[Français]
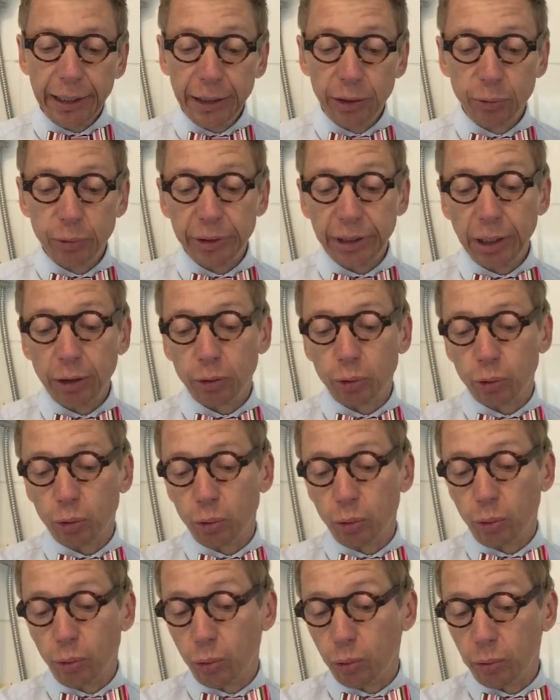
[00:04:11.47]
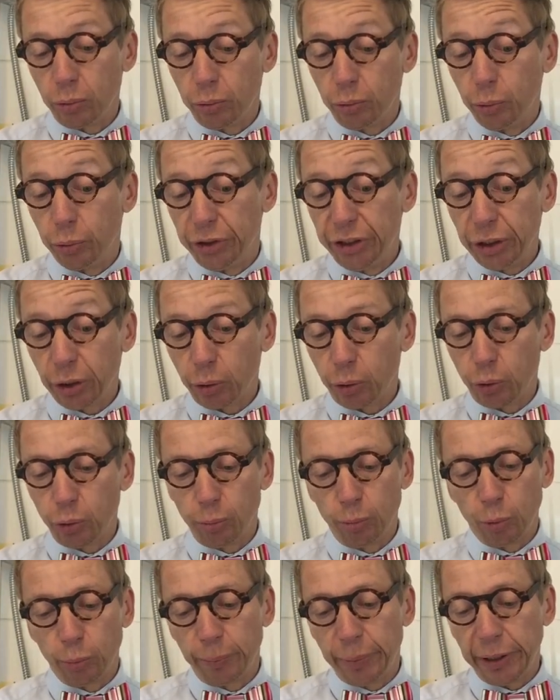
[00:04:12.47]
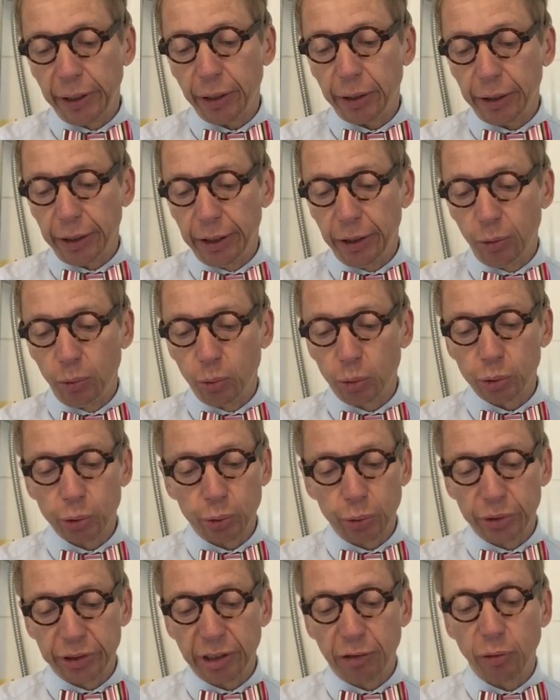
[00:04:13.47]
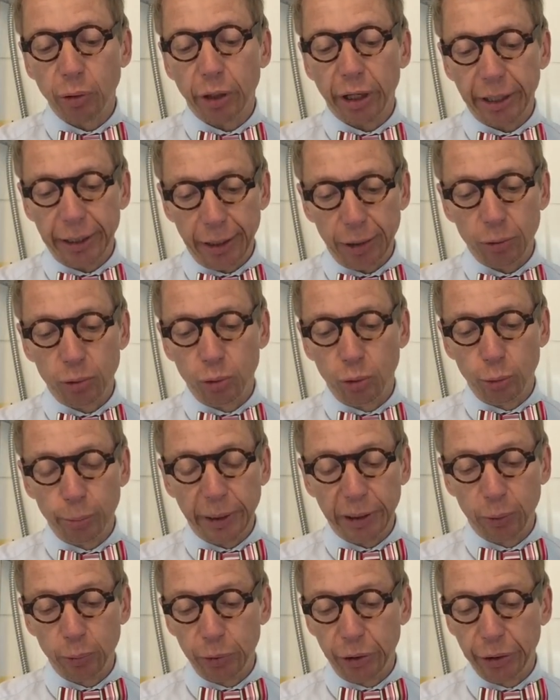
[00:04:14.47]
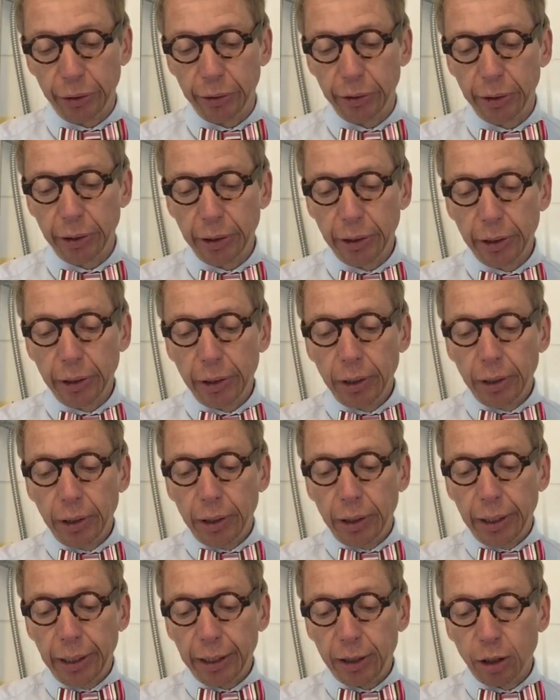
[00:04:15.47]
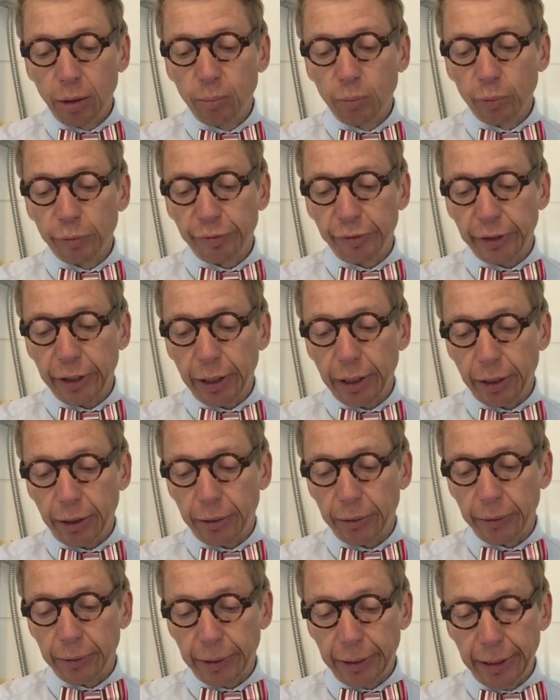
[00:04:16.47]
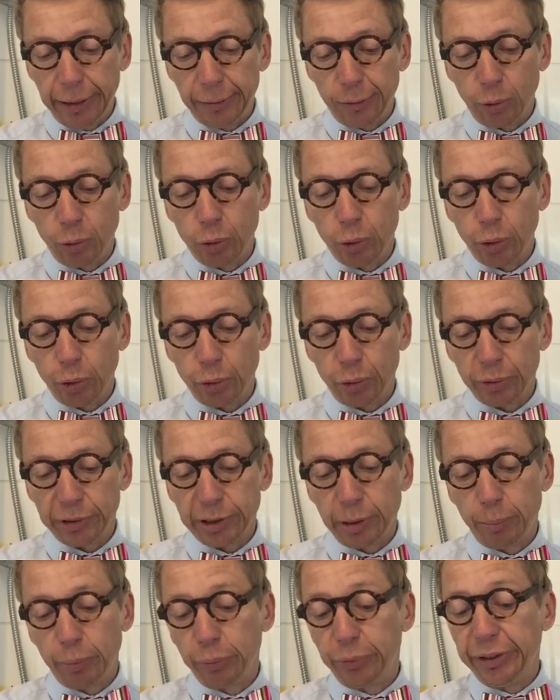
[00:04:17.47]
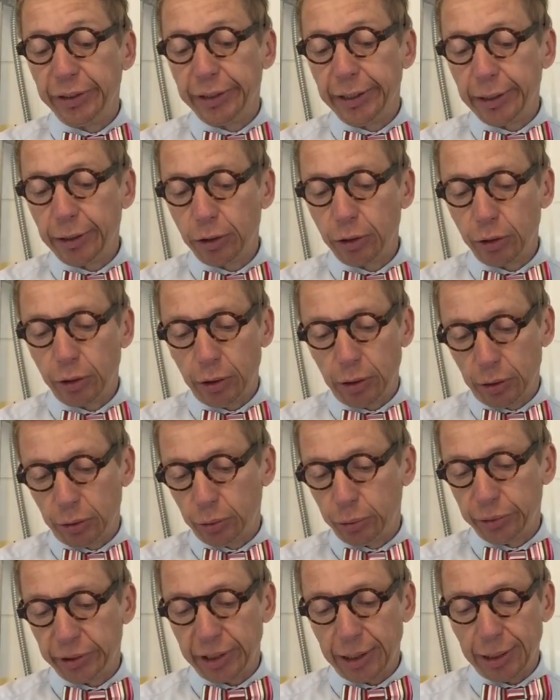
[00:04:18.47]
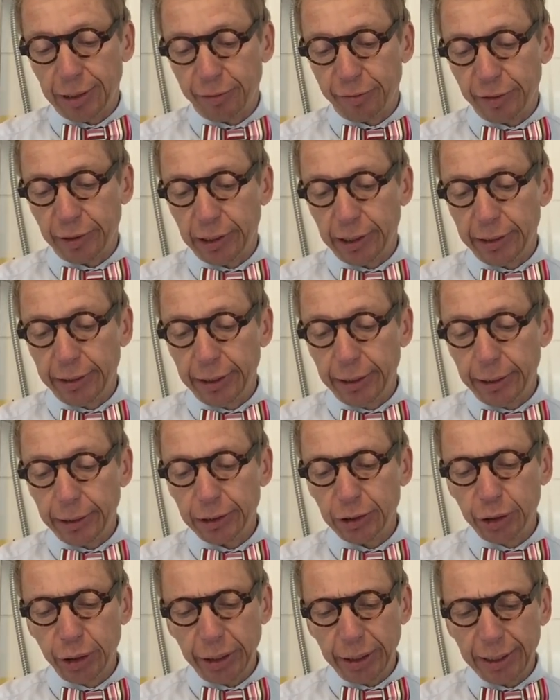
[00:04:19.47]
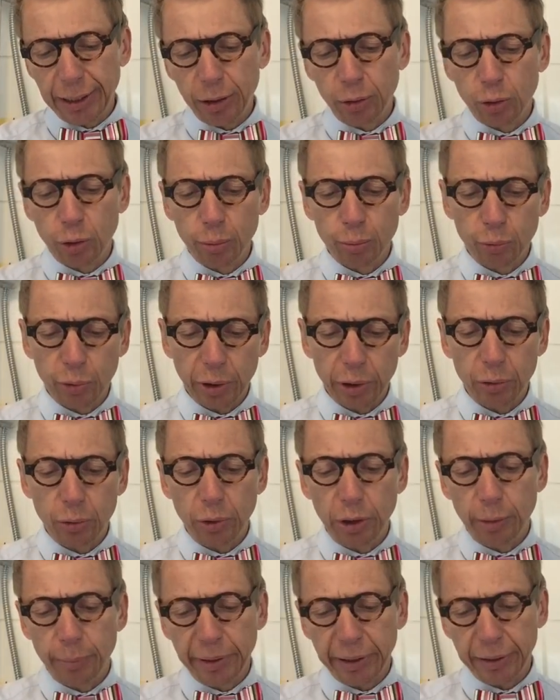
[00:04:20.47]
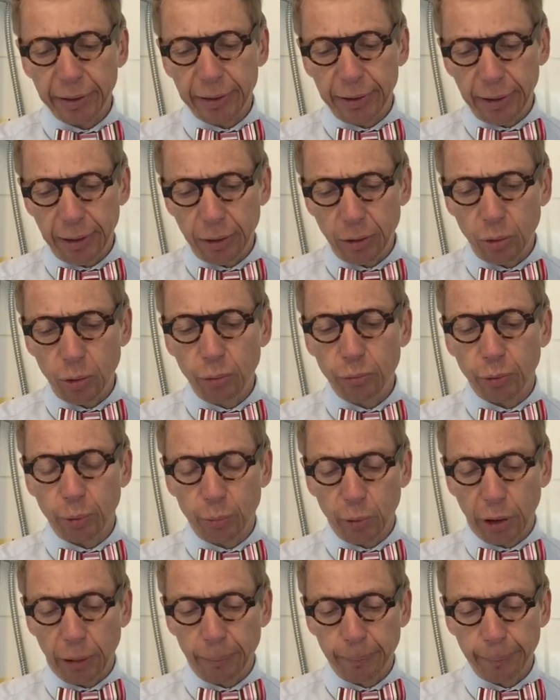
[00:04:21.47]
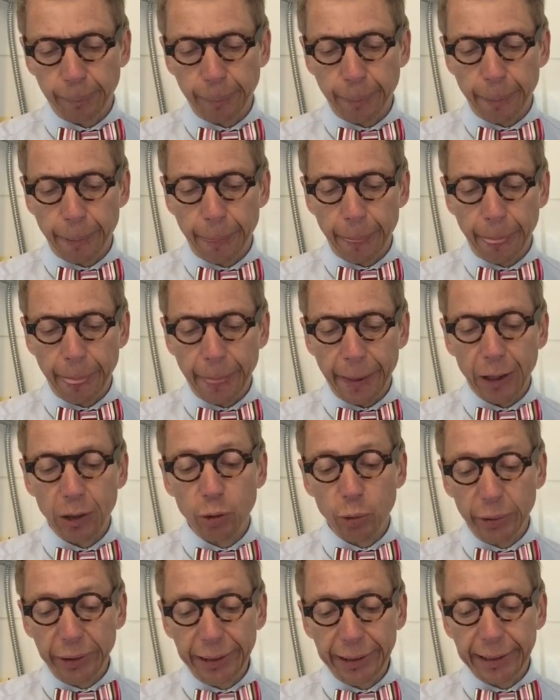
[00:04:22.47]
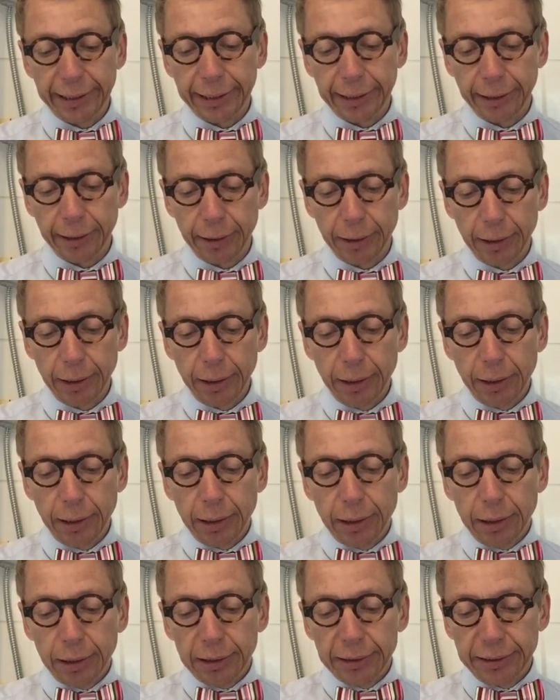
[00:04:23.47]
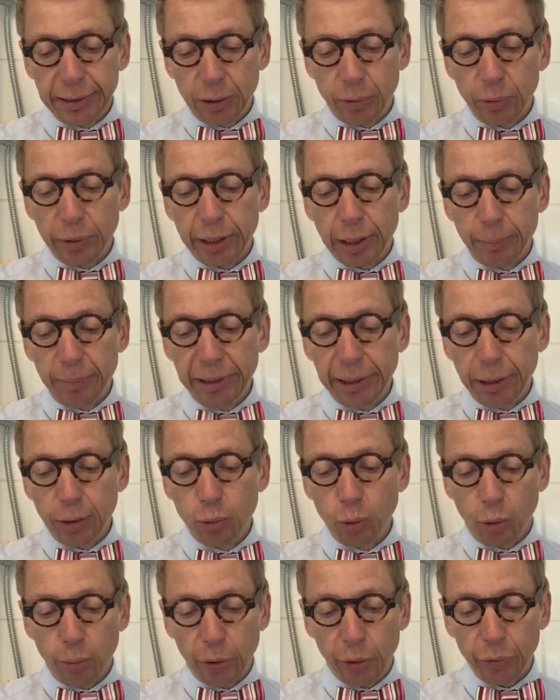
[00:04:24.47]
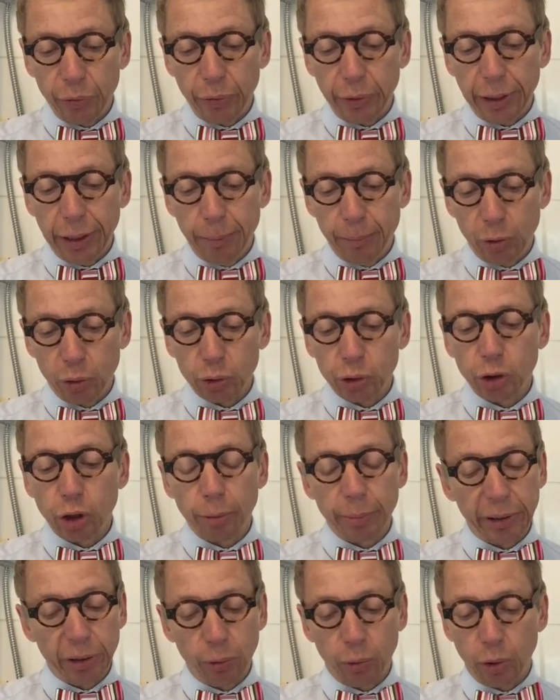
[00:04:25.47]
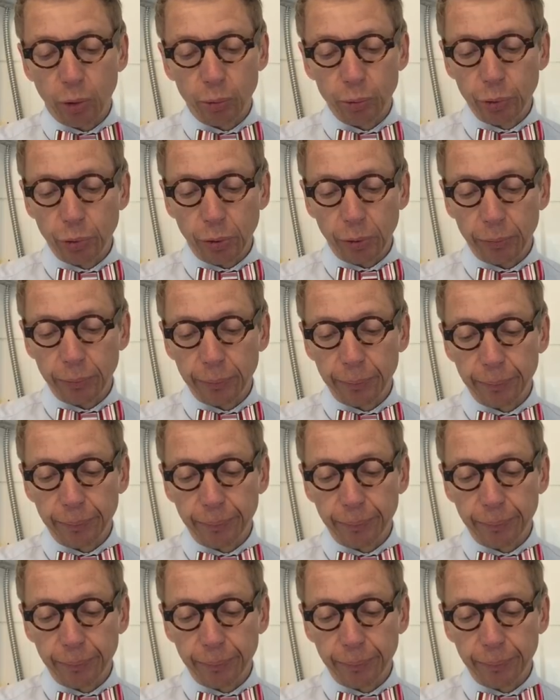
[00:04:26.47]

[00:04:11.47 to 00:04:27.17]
Inutile que de dire que mon père et ours ne savent rien de nos magouilles. Et comme mon frère est encore dans sa petite école jusqu'à la fin de l'année, j'ai quelques mois de liberté devant moi. Le hic, c'est que Camille est gourmande et mange comme un orang-outan